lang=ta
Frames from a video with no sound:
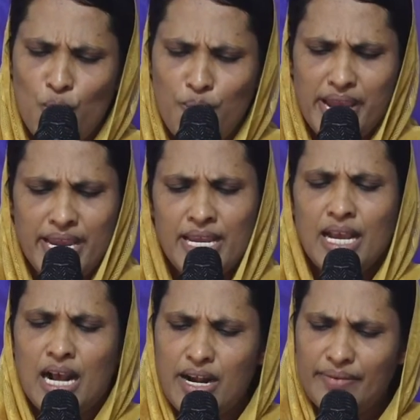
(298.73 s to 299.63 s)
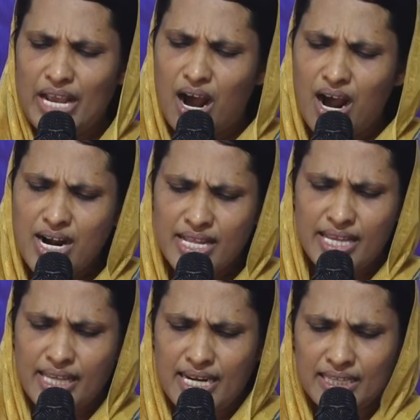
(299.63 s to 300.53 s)
உண்மை ஆண்டவரை
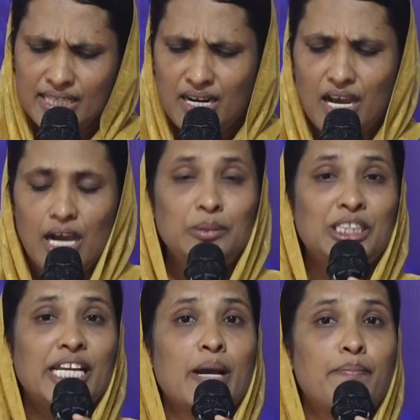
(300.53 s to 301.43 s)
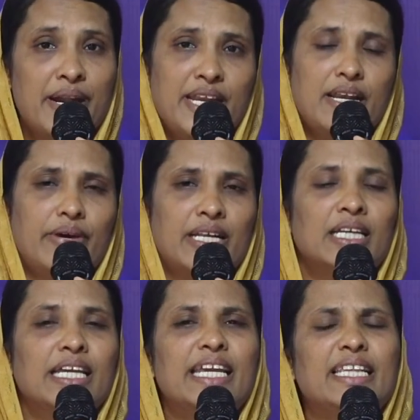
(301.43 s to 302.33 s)
ஆனந்த தைலத்தினால் அபிஷேகம் பண்ணினவர்
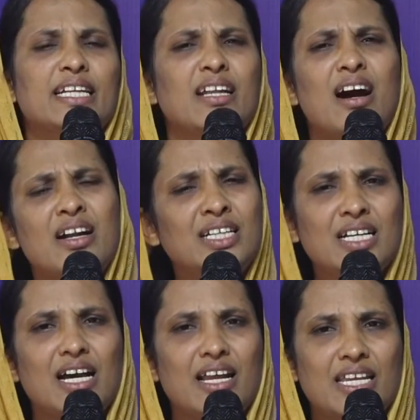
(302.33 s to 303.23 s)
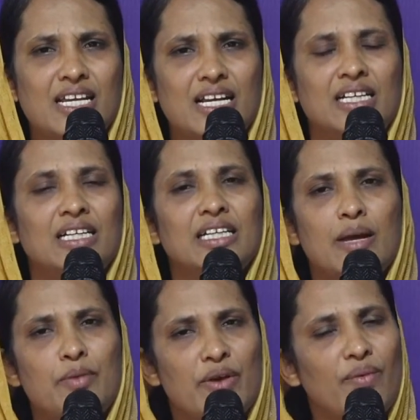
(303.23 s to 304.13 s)
இந்த நான்கு காரியங்கள்
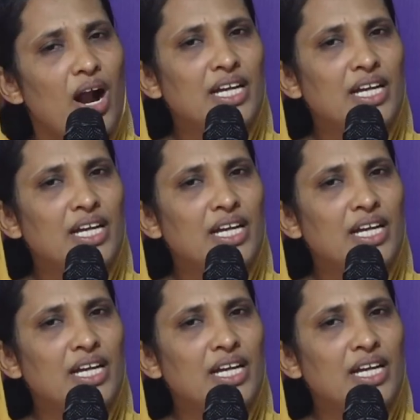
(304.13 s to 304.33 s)
நம்முடைய